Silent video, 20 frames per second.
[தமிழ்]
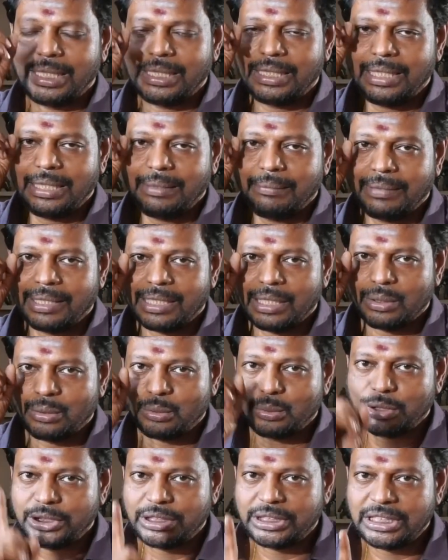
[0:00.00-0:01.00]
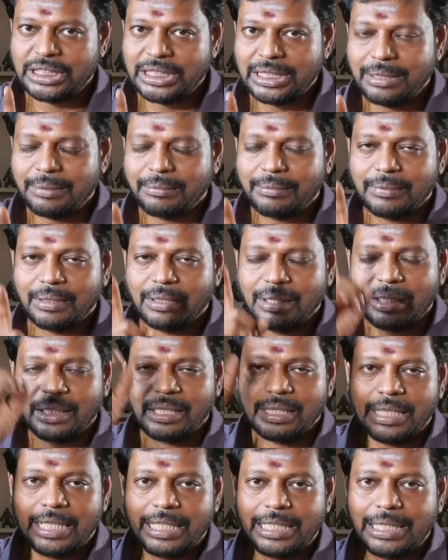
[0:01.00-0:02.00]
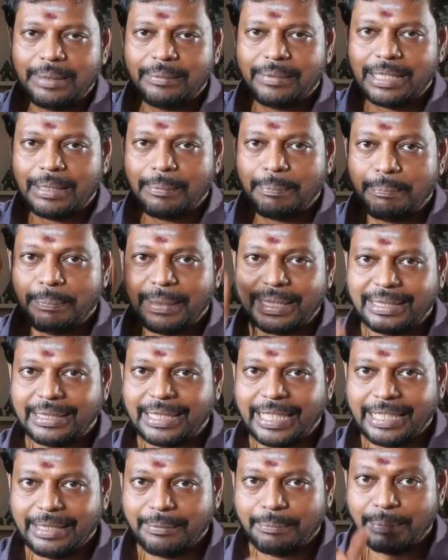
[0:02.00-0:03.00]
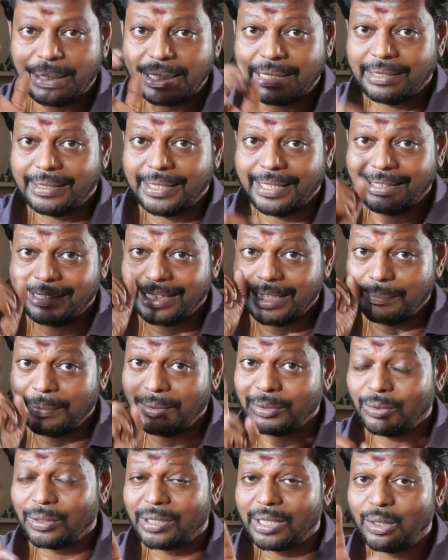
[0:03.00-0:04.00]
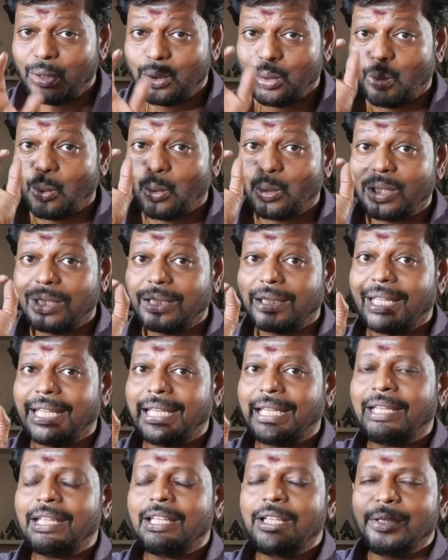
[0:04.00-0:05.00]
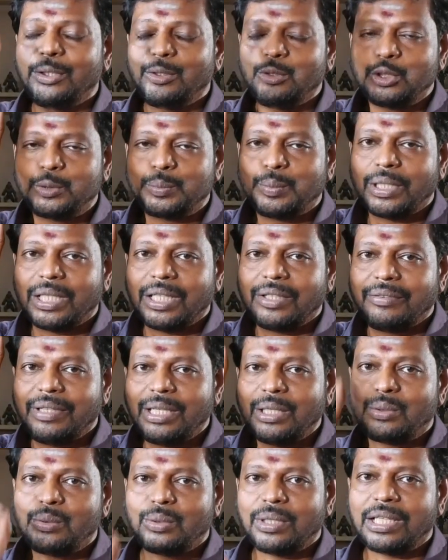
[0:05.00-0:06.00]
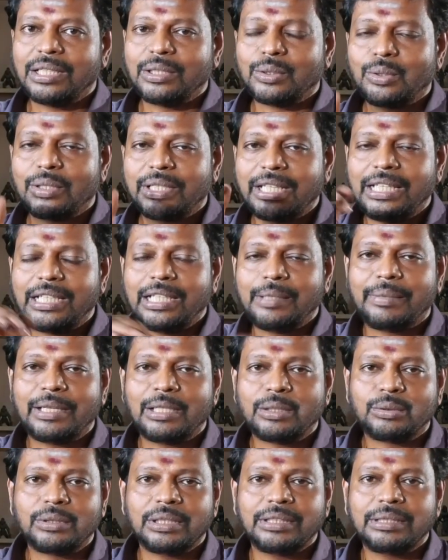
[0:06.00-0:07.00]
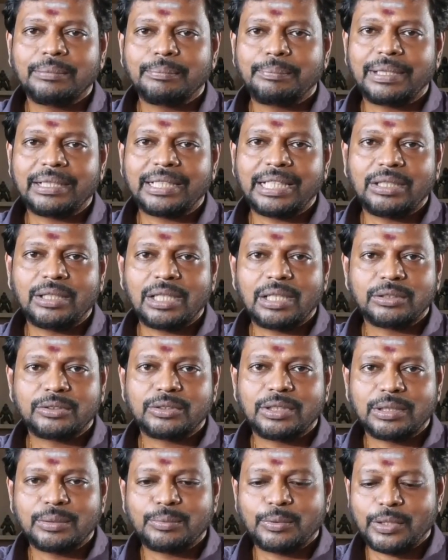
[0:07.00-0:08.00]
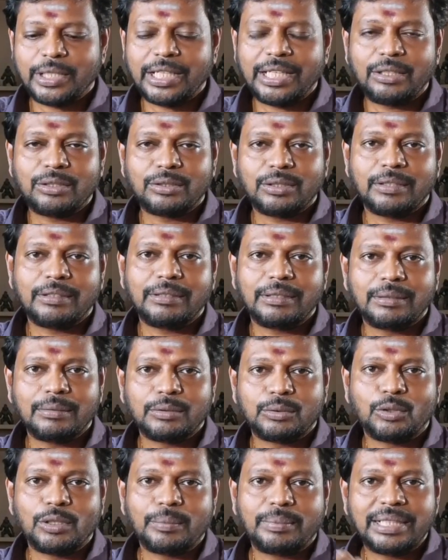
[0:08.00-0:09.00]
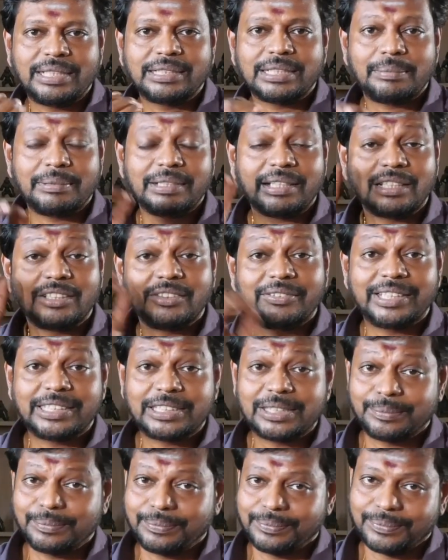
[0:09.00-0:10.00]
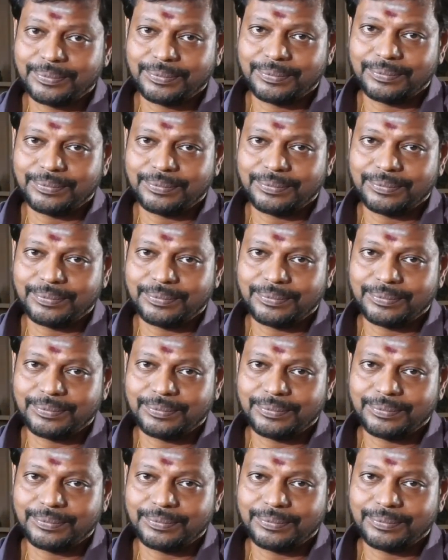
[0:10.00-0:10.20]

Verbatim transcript: எட்டி மர குச்சி எட்டி மர பட்டை பட்டை திருப்பி சொல்கிறேன் கொட்டை யூஸ் பண்ணவே கூடாது கொட்டையை நீங்கள் பாட்டு பட்டையும் இல்லைன்னு சொல்லிட்டு கொட்டையை தோல் பண்ணி சாப்பிட்டிங்கன்னா அது விஷம்